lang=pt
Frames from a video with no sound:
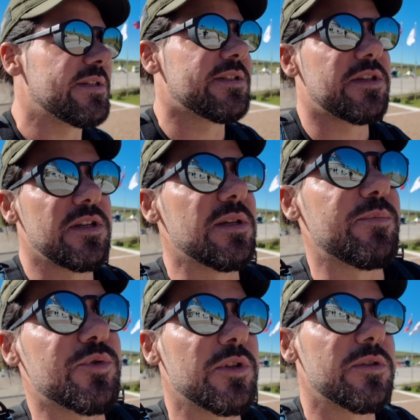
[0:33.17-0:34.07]
Parece que
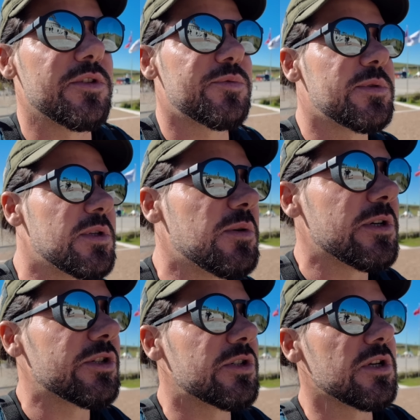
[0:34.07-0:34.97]
30% das
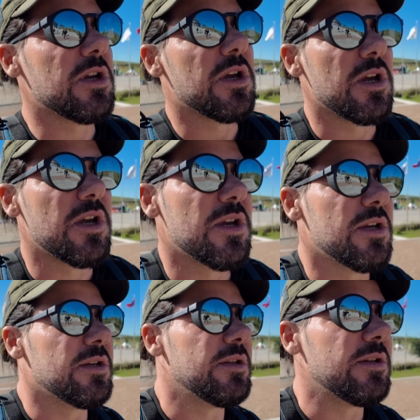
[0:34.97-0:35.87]
pessoas
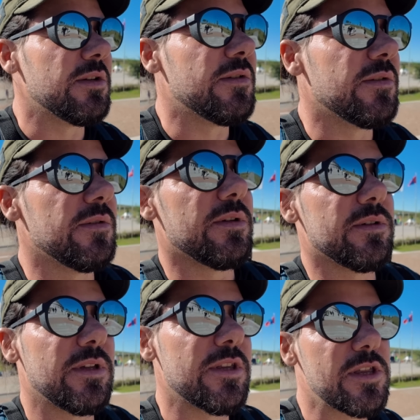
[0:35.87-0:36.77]
uh,
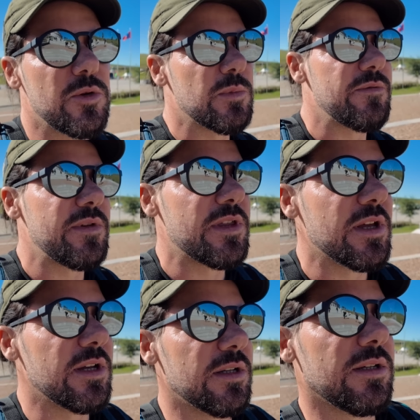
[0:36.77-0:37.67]
ainda têm uma
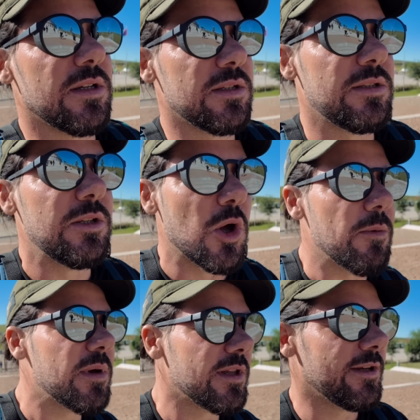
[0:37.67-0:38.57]
vida de
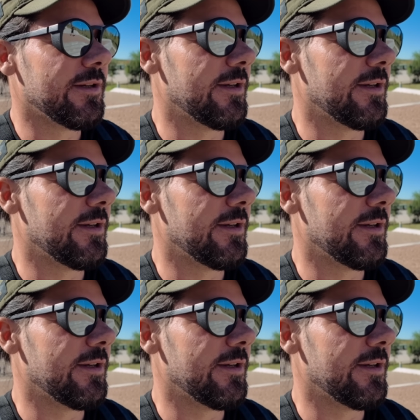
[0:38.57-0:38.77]
nómada,